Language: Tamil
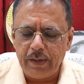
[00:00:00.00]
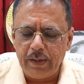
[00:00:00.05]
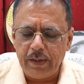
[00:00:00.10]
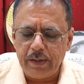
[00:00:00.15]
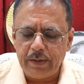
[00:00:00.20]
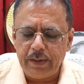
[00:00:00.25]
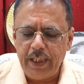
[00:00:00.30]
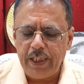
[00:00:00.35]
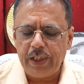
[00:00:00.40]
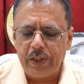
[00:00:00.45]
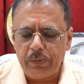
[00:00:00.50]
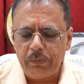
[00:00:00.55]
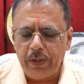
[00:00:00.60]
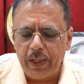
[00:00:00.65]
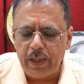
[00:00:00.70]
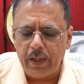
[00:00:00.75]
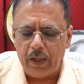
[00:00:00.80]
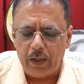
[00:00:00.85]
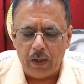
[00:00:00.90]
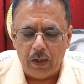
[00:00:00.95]
சீட்ஸ்
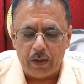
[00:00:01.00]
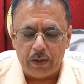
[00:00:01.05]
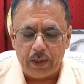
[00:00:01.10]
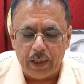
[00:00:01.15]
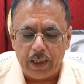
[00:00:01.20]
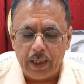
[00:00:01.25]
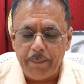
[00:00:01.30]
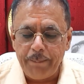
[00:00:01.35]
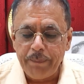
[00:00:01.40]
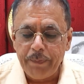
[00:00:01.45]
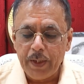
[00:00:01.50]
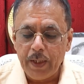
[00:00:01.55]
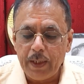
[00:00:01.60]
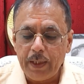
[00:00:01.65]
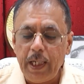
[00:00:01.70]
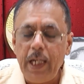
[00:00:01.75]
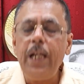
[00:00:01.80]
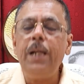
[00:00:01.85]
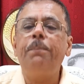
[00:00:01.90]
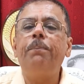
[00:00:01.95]
வேர் அலாட்டட்
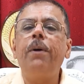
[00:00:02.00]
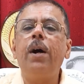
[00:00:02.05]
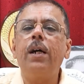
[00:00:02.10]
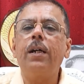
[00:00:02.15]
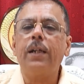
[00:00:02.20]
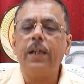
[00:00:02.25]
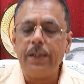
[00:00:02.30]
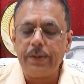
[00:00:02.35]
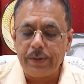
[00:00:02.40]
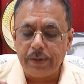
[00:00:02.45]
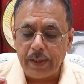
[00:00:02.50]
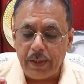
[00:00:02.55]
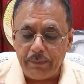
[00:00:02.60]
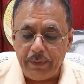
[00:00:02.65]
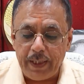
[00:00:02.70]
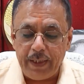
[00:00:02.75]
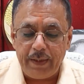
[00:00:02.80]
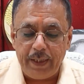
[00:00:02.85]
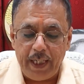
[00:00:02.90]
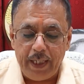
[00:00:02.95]
கீழ்பாக்கில்
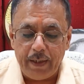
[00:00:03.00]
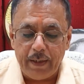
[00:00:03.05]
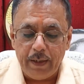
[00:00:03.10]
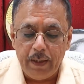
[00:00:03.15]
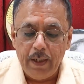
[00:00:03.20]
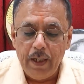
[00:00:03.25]
செவன்டீன்